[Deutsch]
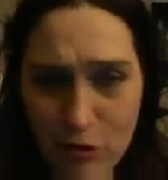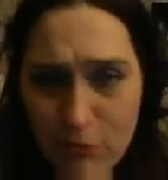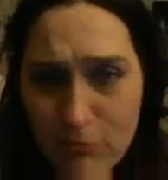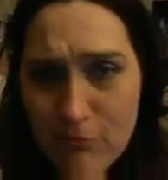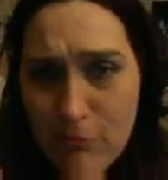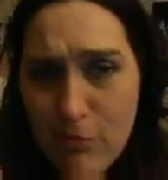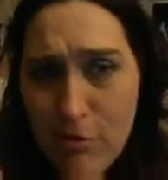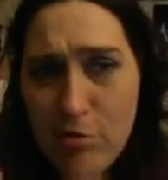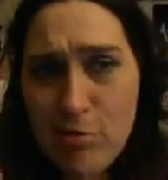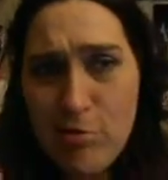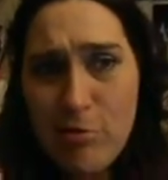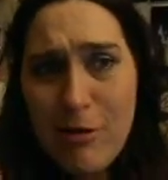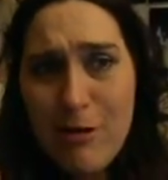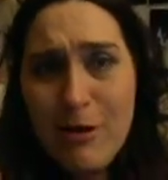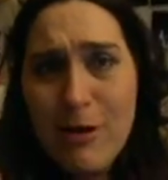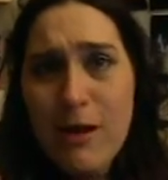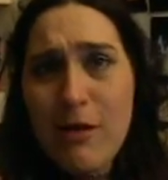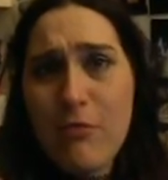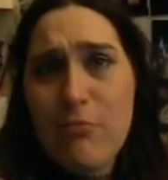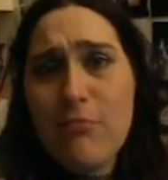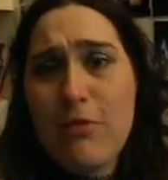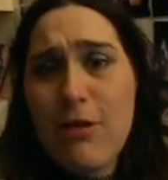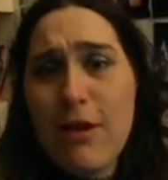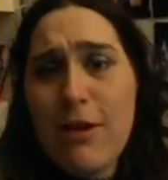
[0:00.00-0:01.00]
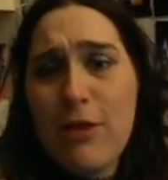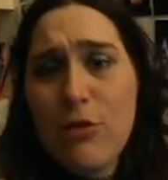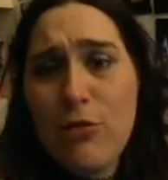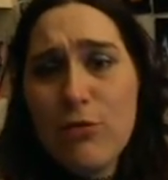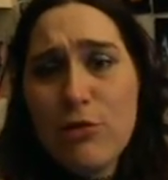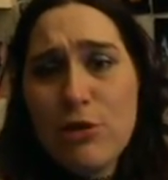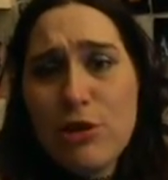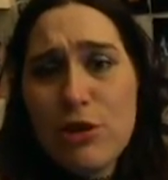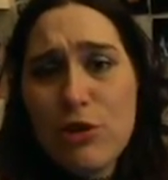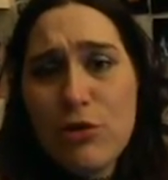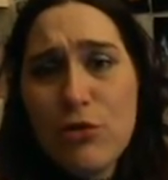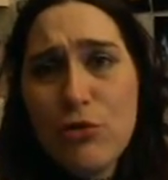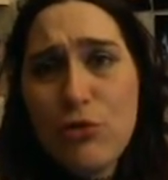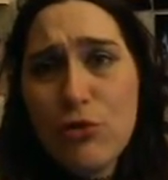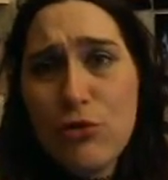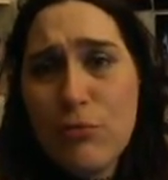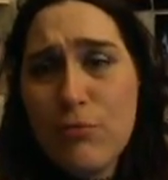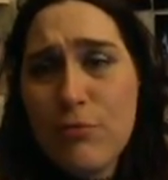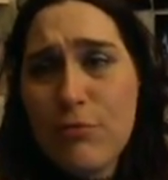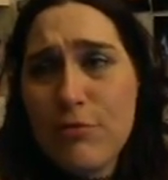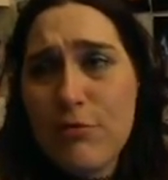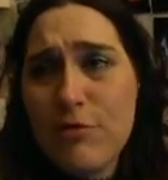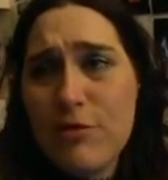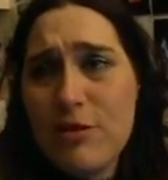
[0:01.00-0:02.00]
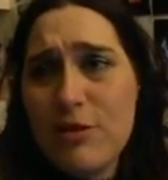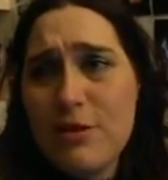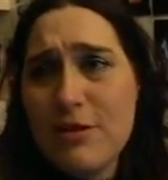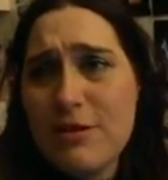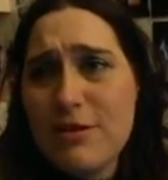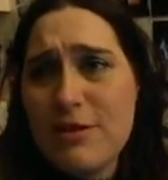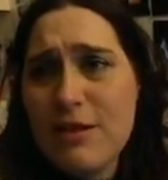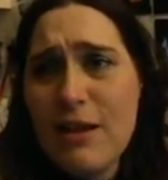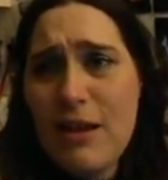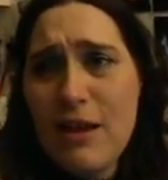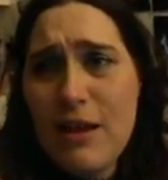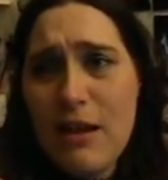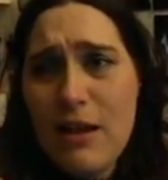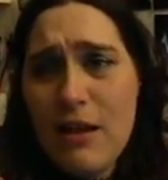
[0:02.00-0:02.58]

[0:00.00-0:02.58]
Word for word: noch ein bisschen nebenbei YouTube und ich